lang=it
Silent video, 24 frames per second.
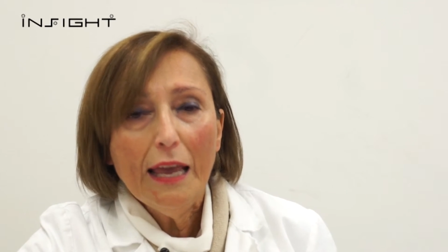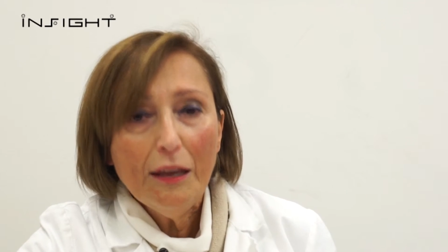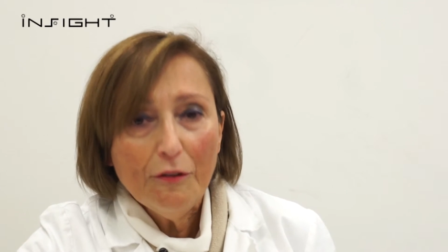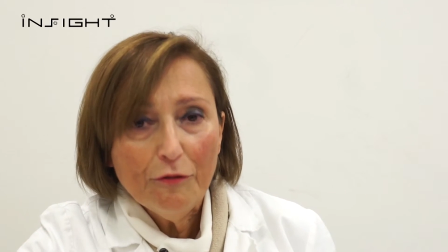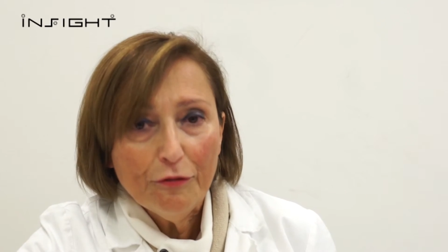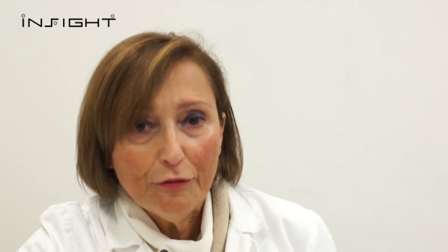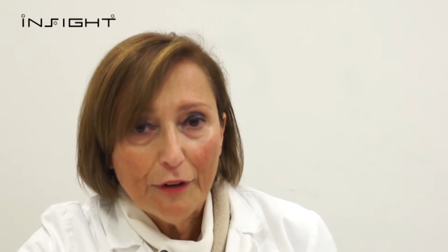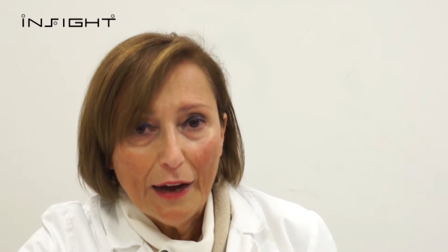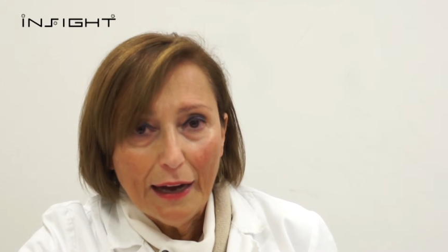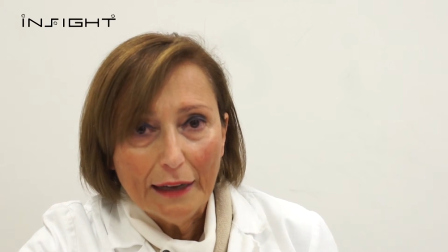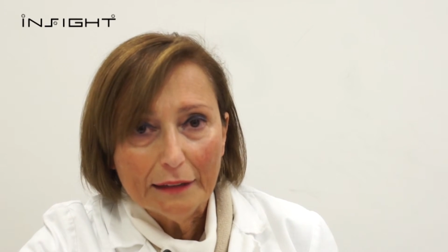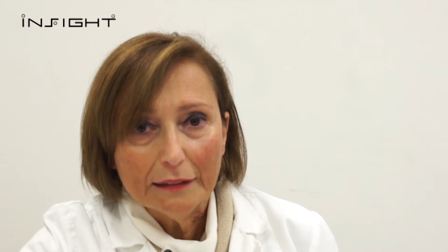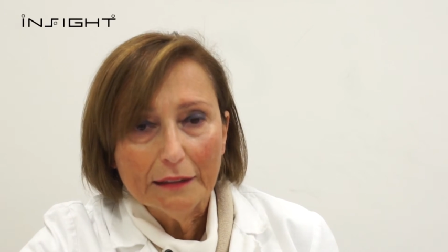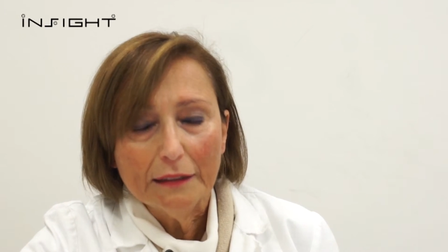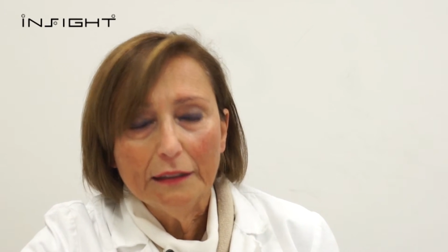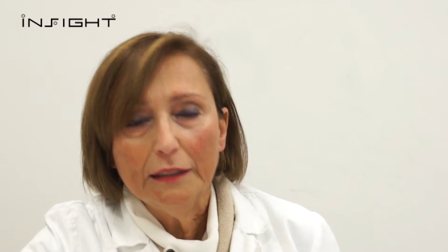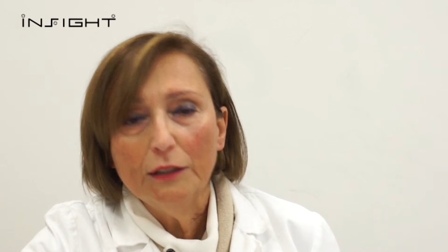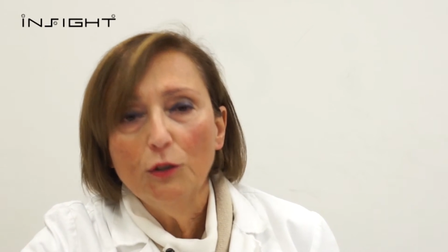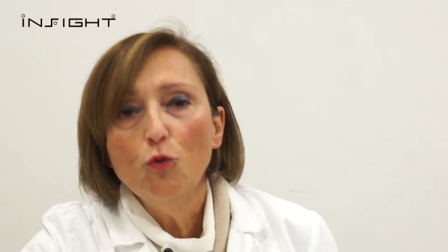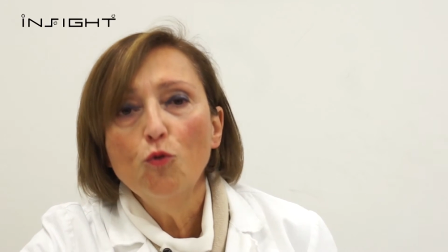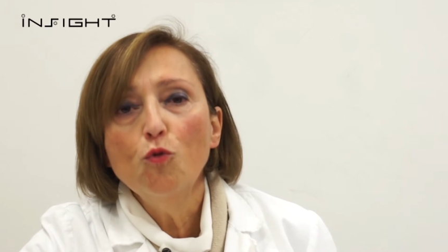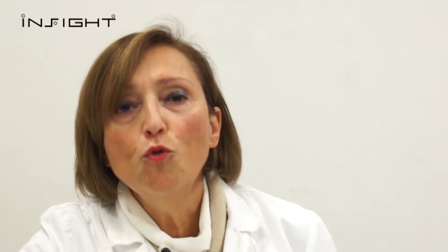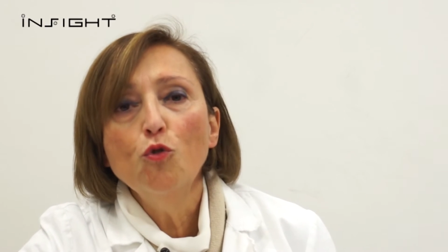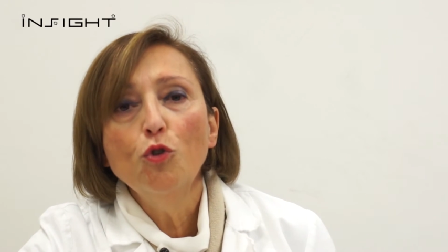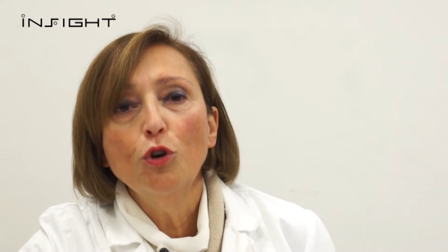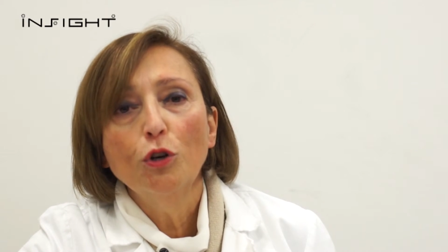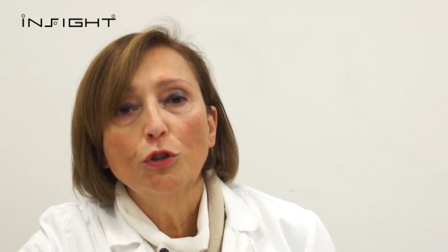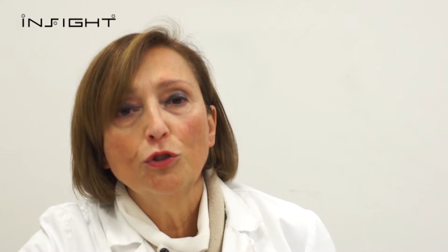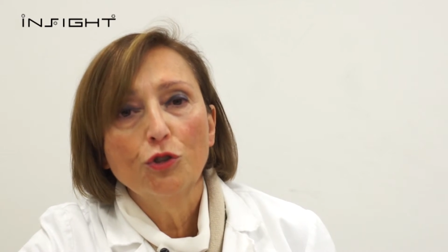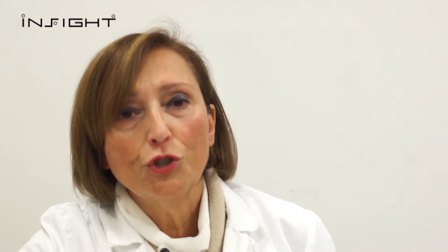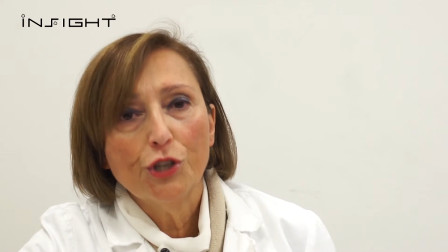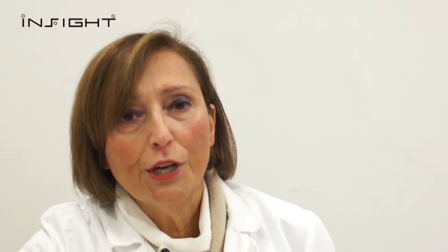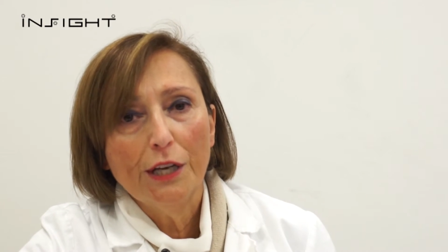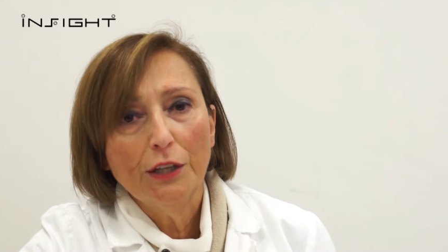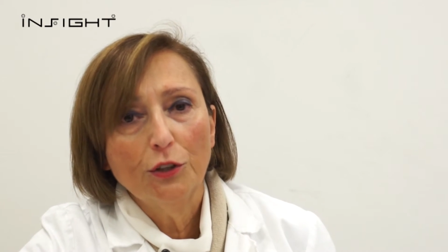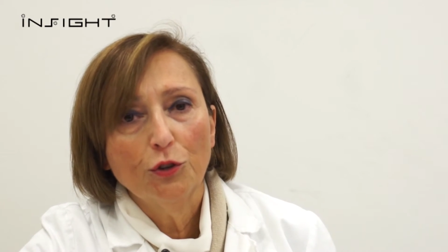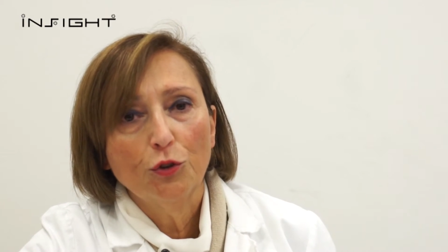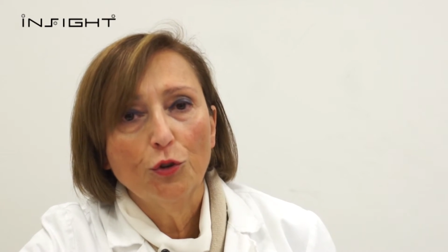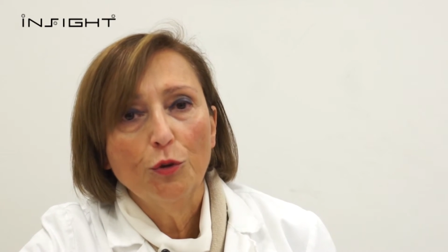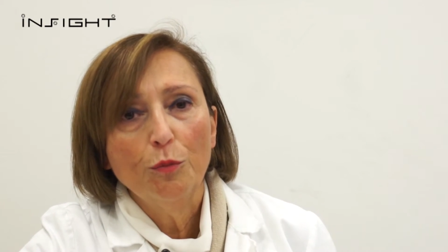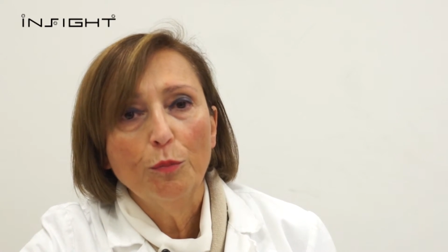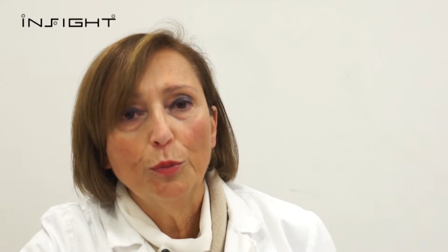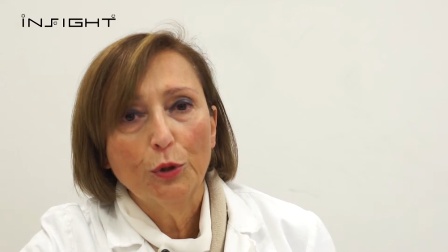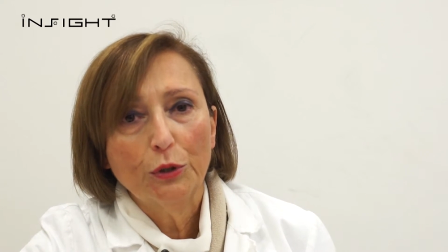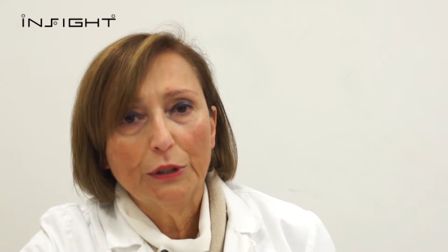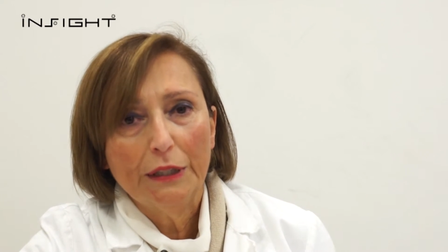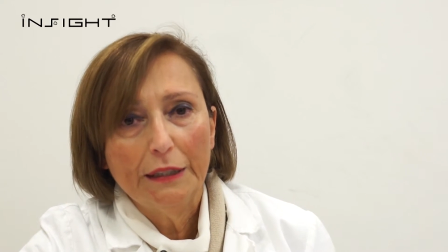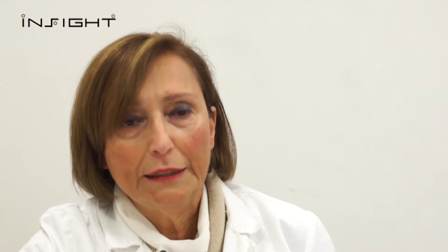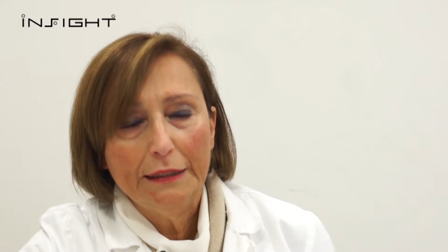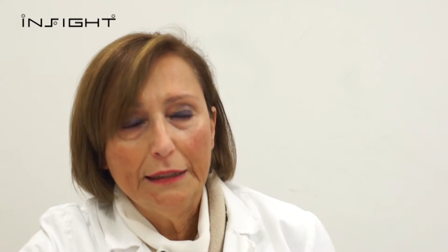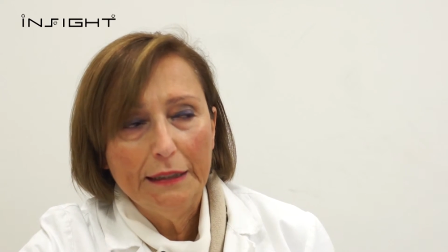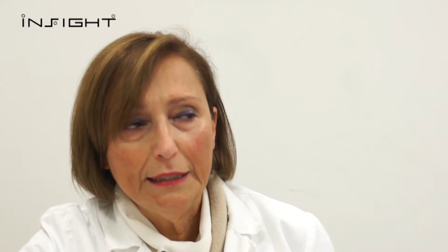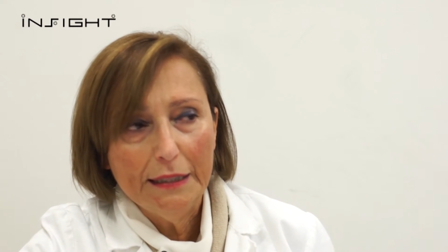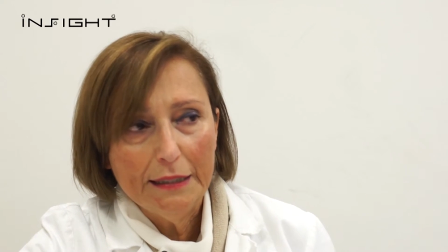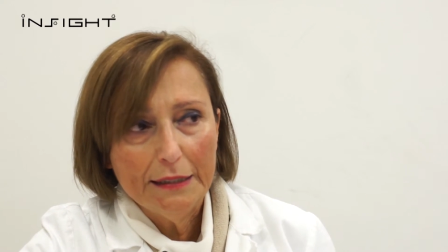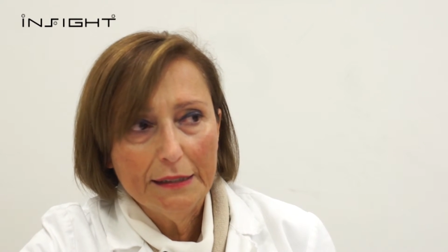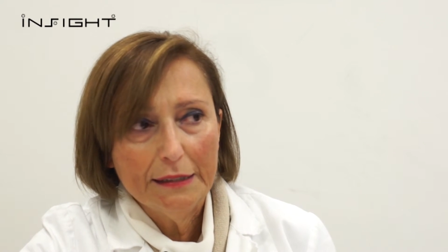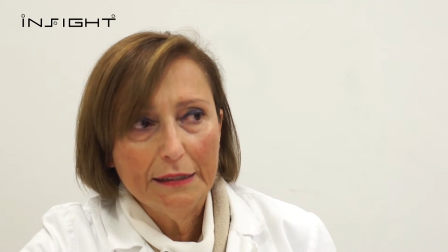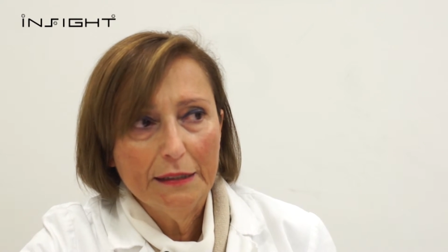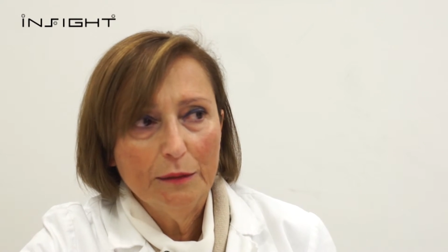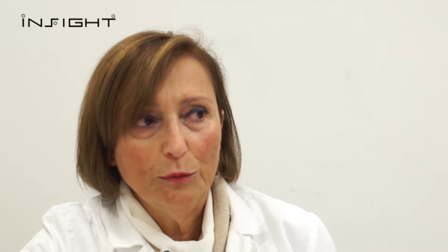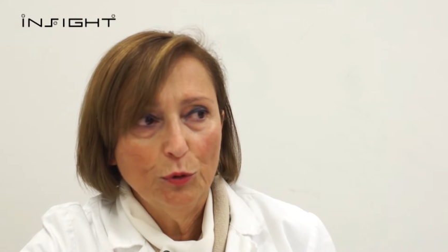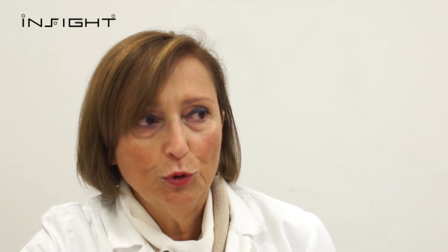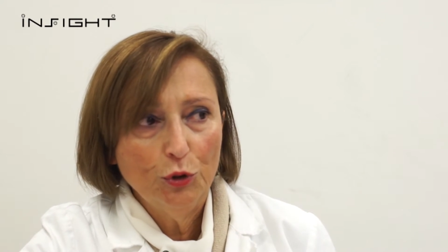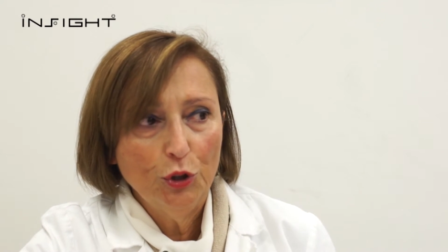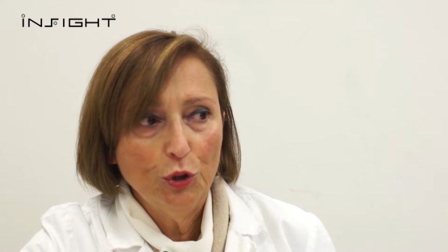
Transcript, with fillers: Infatti un concetto importantissimo